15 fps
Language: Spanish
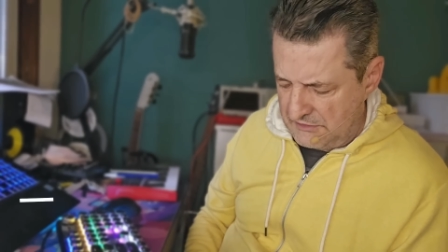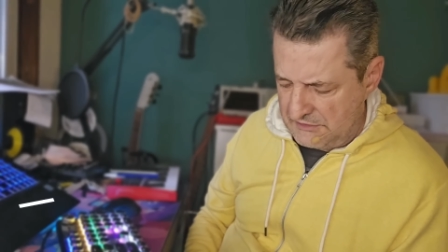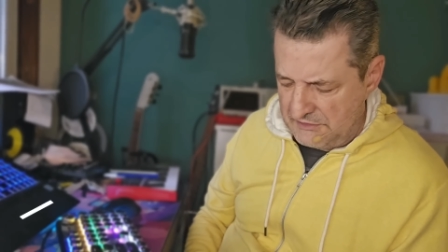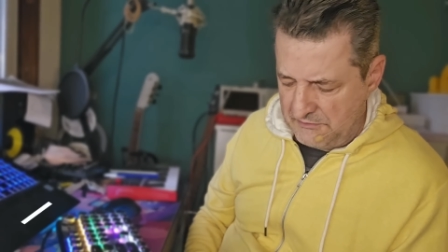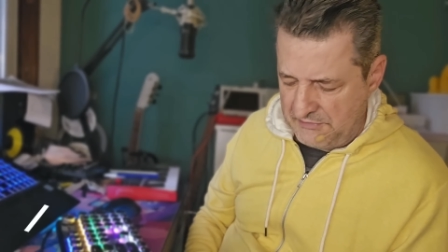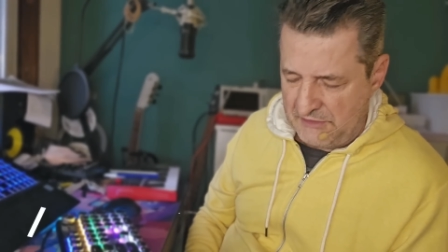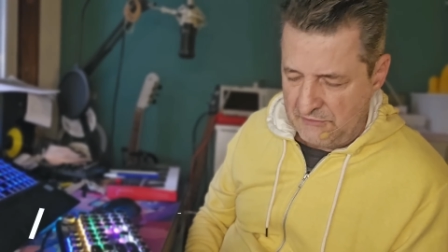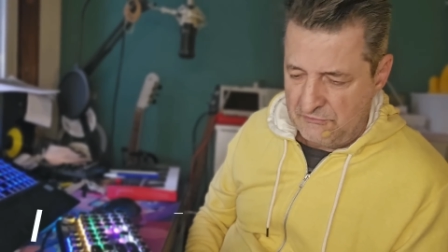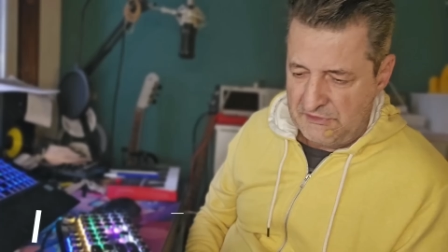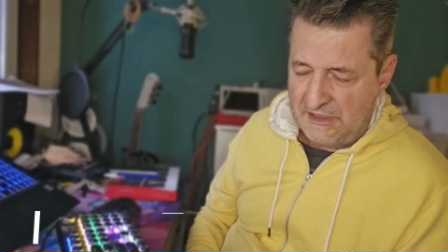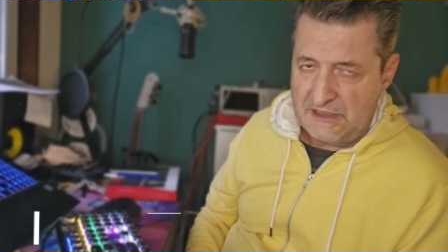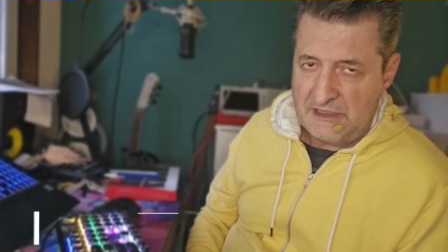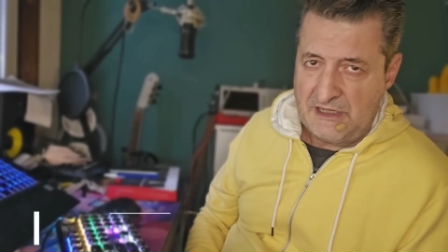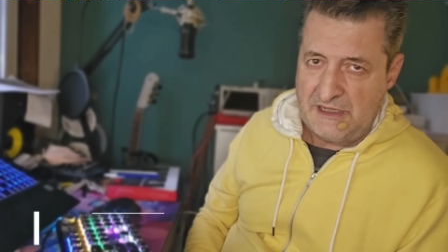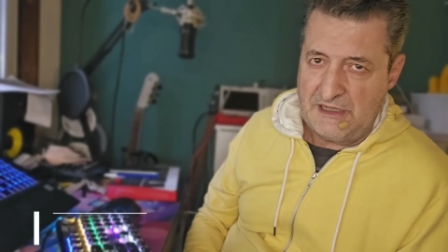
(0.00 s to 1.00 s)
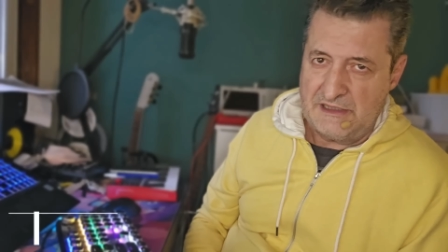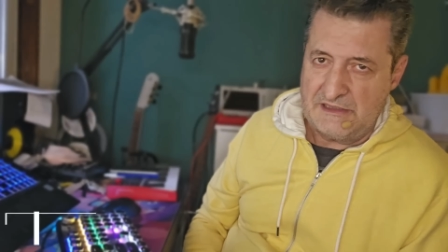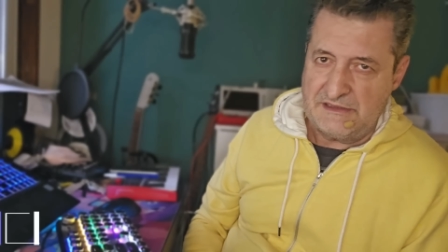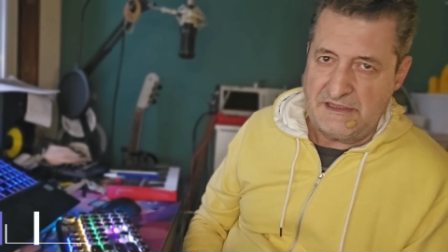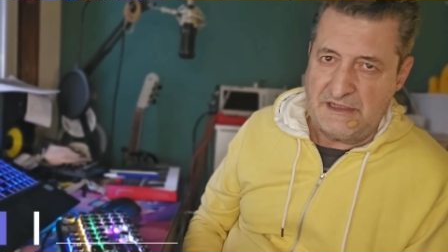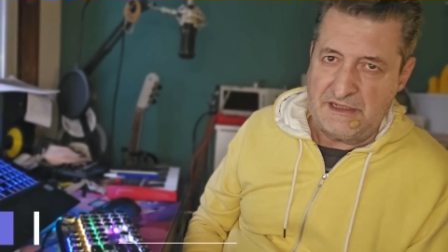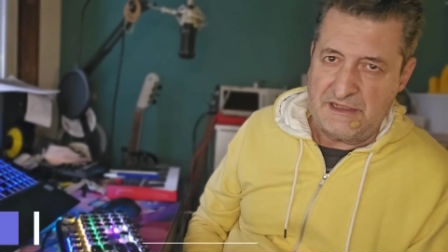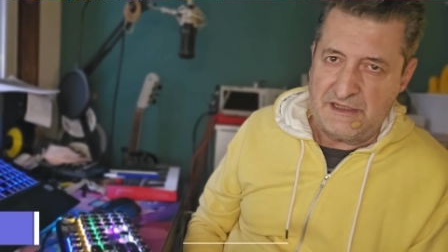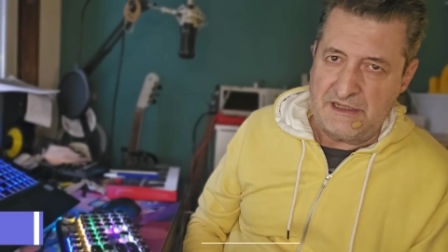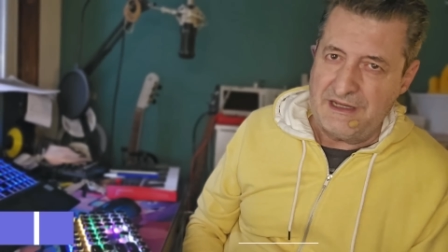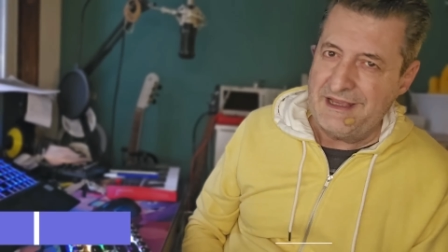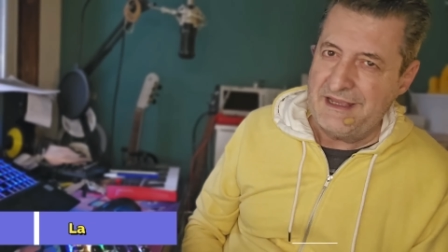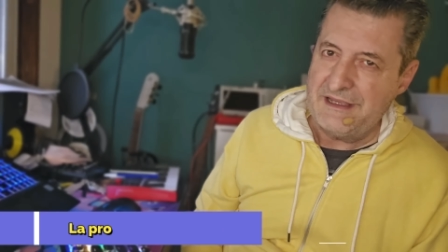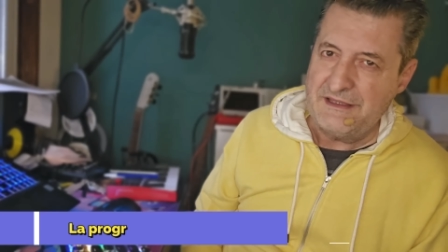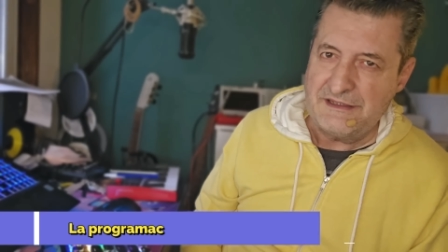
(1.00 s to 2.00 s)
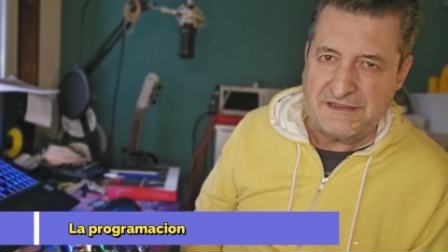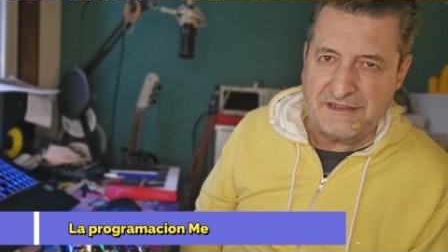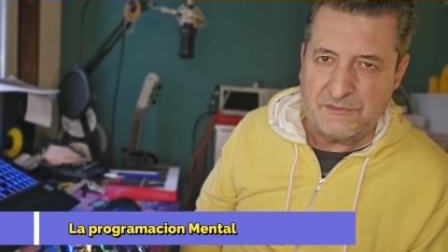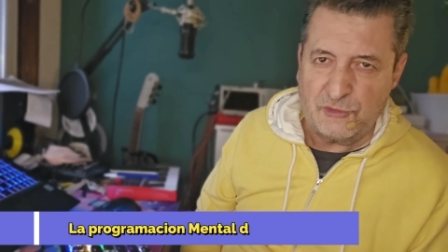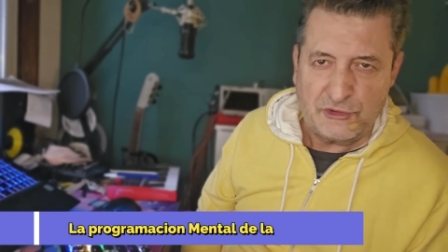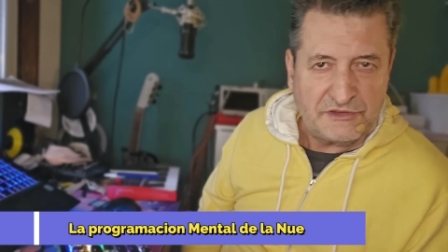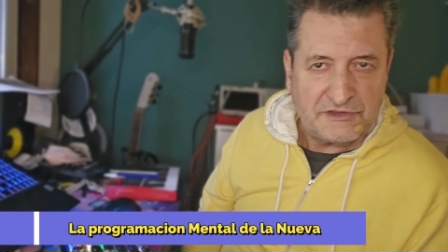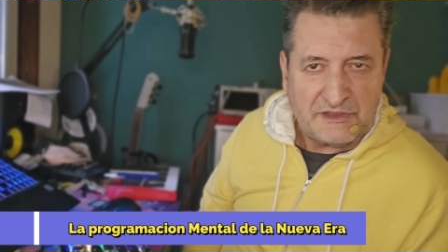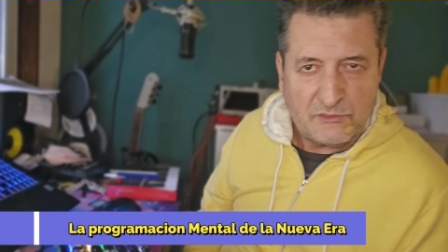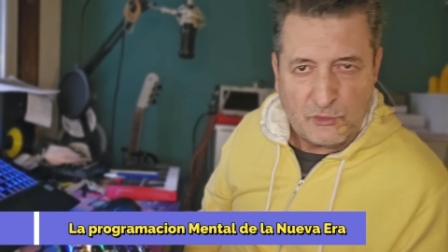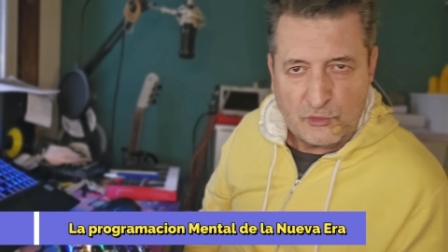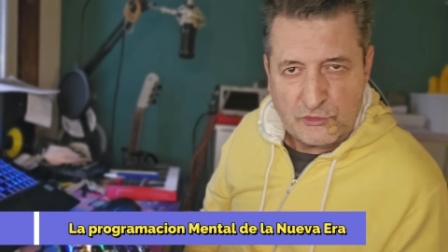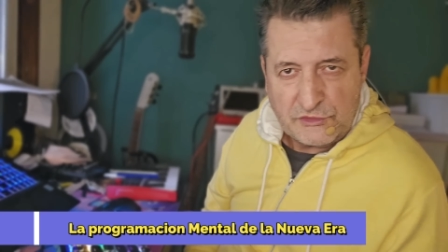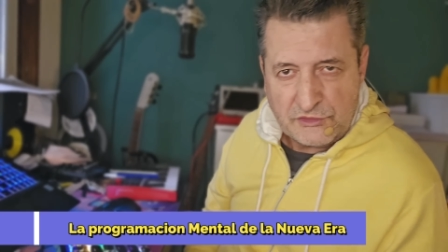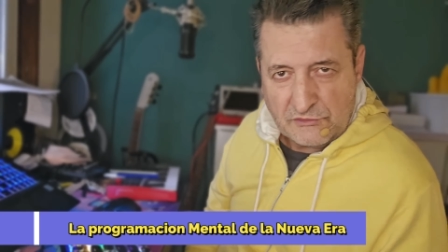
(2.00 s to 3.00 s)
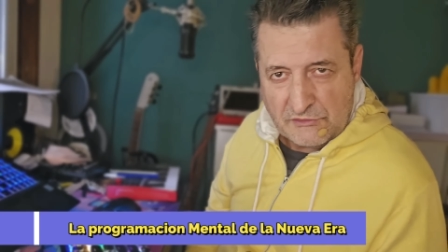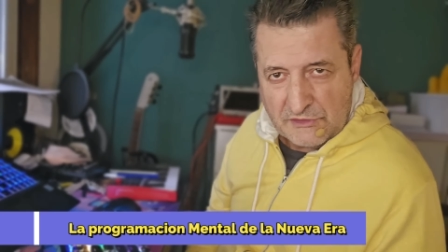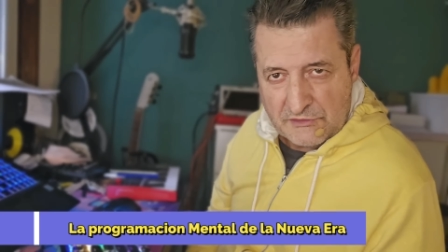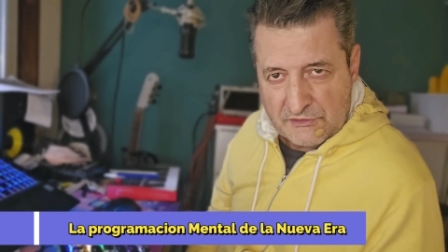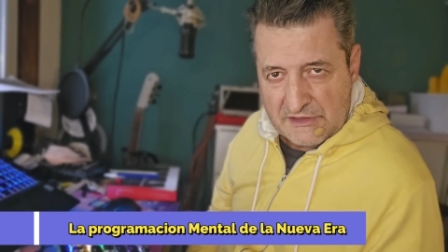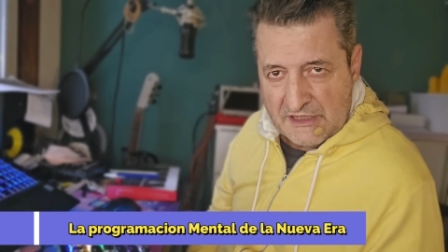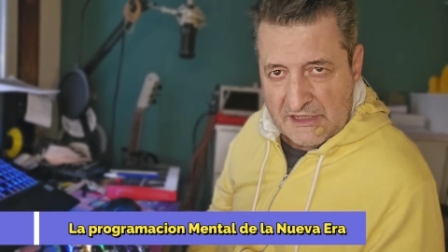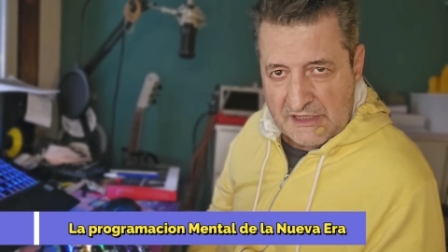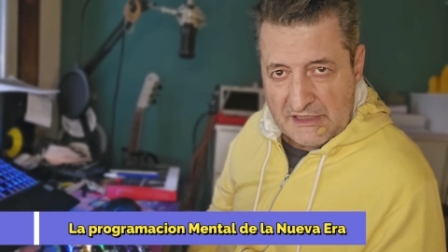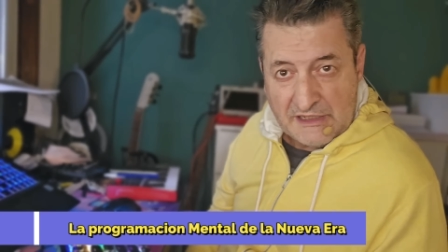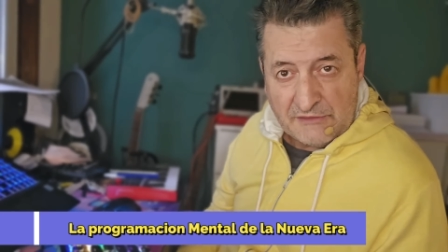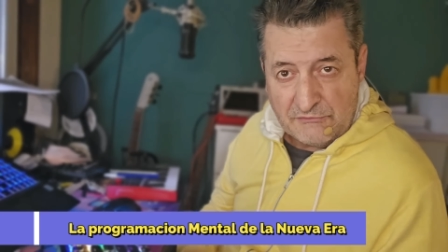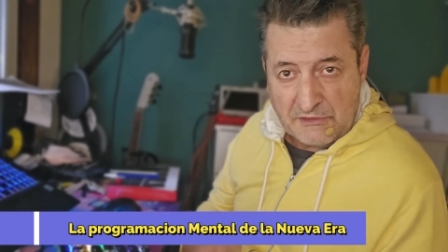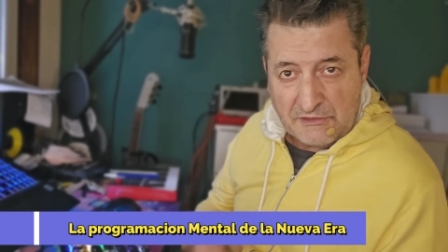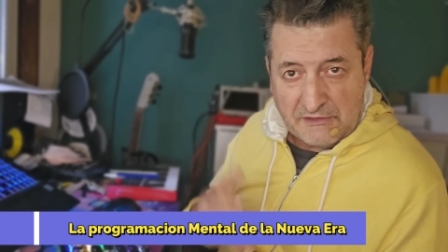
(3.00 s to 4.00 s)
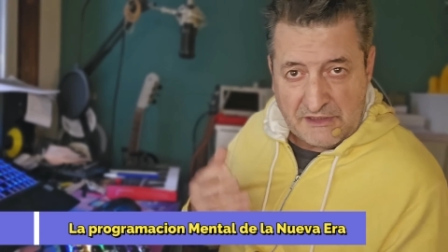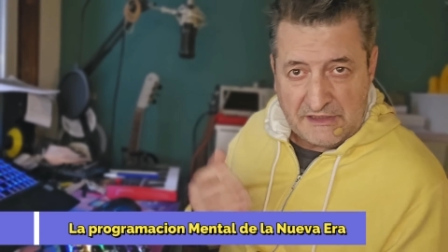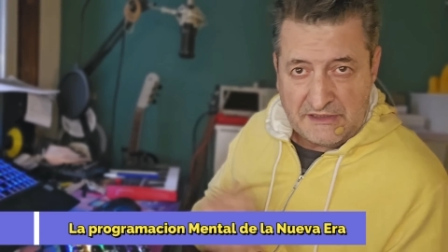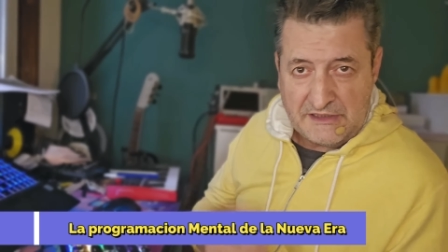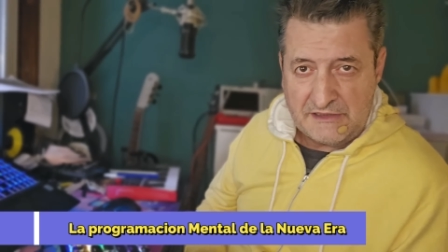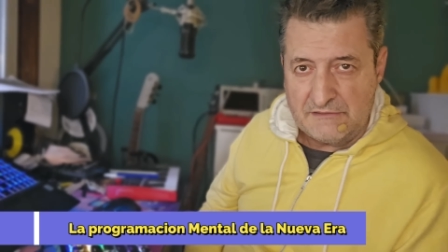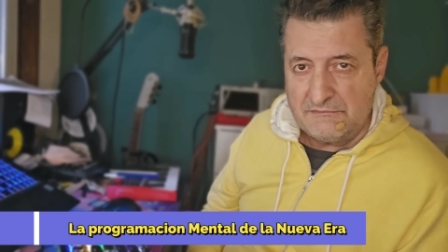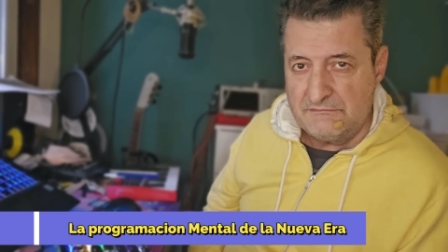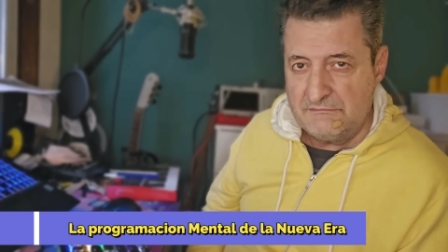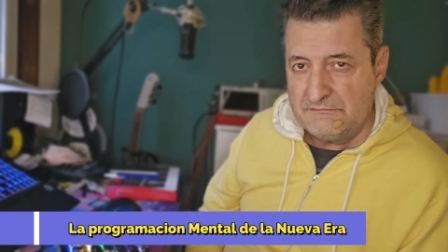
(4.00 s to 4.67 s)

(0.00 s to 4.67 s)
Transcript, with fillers: que son preguntas clásicas y que la gente se emociona mucho cuando está en la nueva era,